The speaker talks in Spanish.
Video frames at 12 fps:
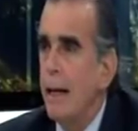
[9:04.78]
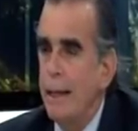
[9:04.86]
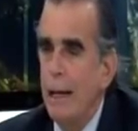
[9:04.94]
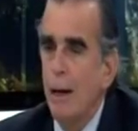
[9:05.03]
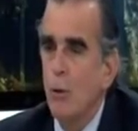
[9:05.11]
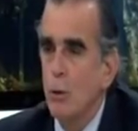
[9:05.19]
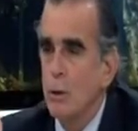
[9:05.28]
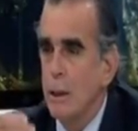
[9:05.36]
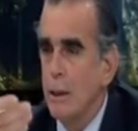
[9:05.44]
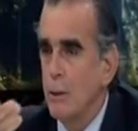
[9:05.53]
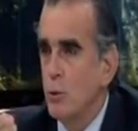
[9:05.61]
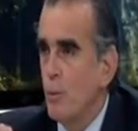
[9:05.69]
y en la
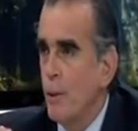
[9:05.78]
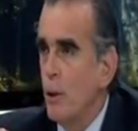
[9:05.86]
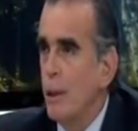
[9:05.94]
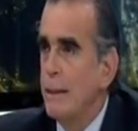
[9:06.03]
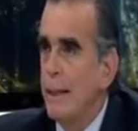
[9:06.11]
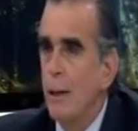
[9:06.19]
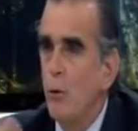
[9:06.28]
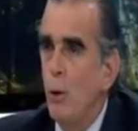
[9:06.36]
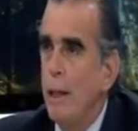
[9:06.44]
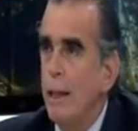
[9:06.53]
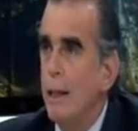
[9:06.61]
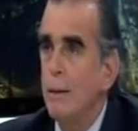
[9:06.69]
Corte Superior le tiran
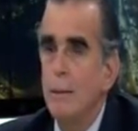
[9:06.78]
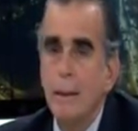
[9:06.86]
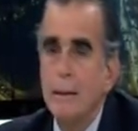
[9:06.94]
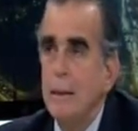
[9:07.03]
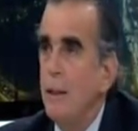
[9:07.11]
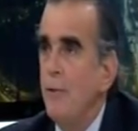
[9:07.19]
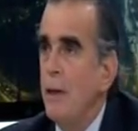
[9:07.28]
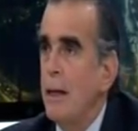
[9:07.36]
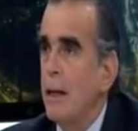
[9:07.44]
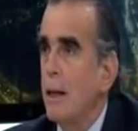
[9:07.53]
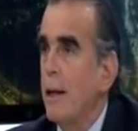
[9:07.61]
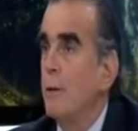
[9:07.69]
nulidad, ¿qué
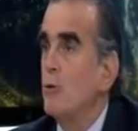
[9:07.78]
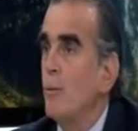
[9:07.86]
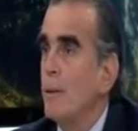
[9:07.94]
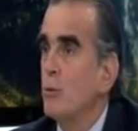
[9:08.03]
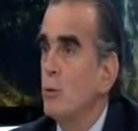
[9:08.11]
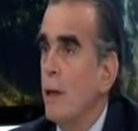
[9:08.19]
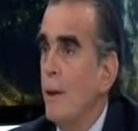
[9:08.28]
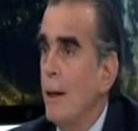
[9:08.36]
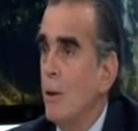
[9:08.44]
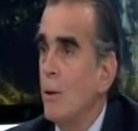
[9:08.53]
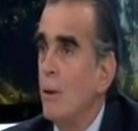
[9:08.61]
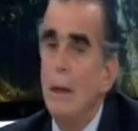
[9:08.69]
significa? Que ha hecho mal su
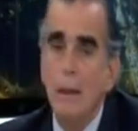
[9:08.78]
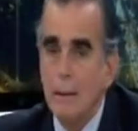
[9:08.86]
trabajo.